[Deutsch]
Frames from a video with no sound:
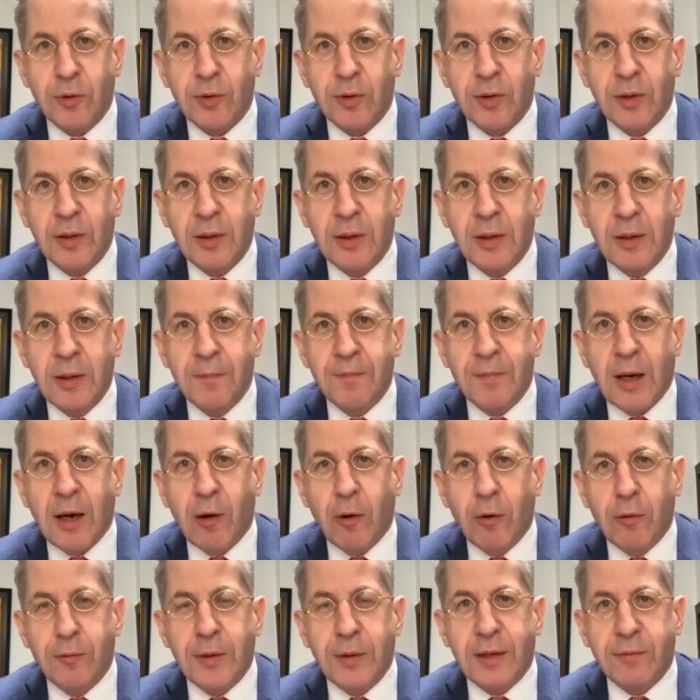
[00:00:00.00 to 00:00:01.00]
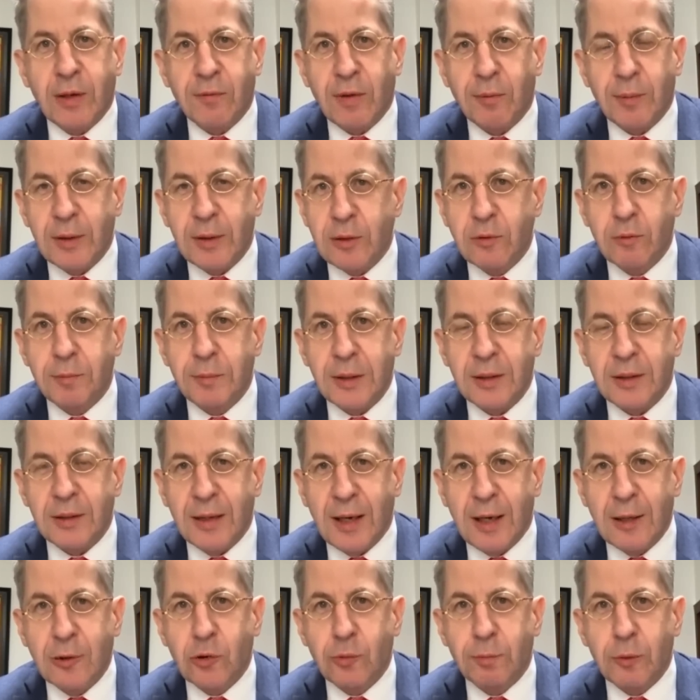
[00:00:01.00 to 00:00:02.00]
was man nicht unbedingt in Anspruch nimmt,